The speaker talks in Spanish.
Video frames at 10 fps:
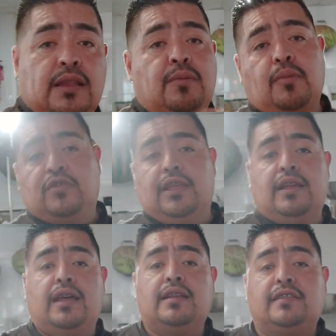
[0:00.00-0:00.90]
Las vamos a
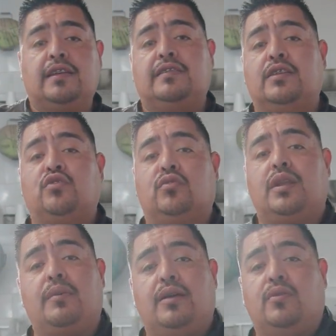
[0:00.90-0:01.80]
dejar que siga haciendo su
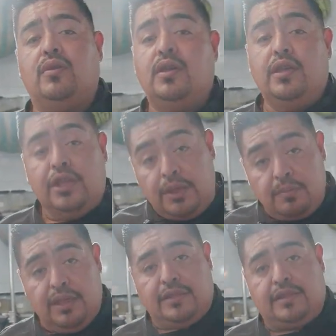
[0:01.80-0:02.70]
trabajo y
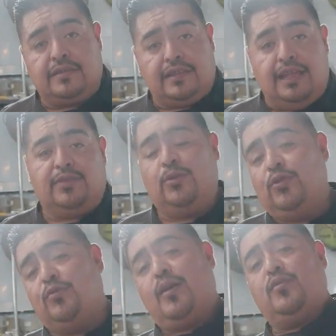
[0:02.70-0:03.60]
mientras tanto
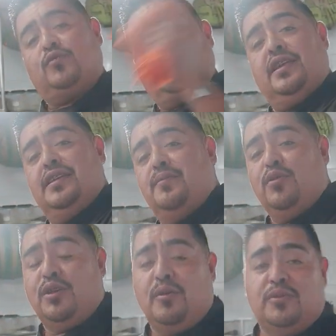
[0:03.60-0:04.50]
nos vamos para allá
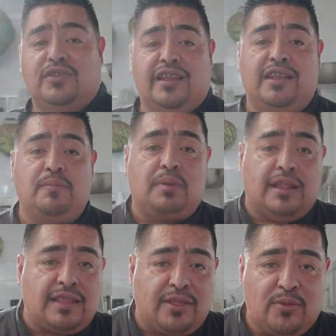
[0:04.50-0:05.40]
porque vamos a hacer el
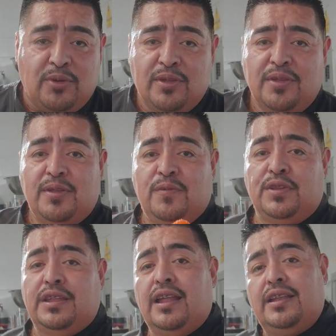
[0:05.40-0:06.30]
emplatado
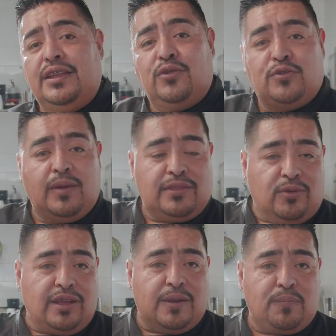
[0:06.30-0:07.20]
final y nos va a
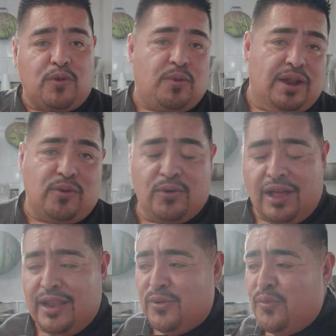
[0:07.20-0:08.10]
tocar probarlo
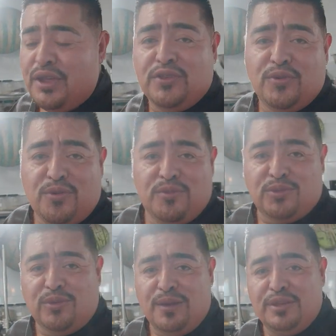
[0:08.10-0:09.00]
algo bello como
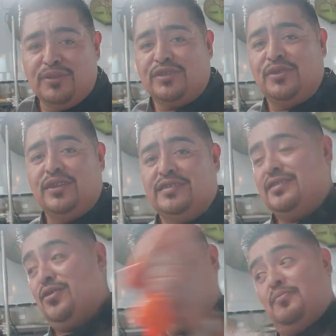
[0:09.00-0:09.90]
tu cabello, señores.
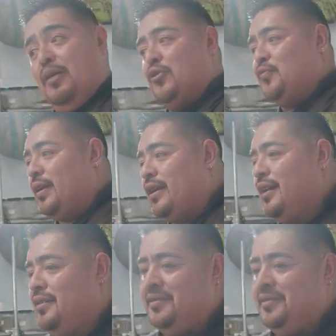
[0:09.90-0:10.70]
Vámonos para acá.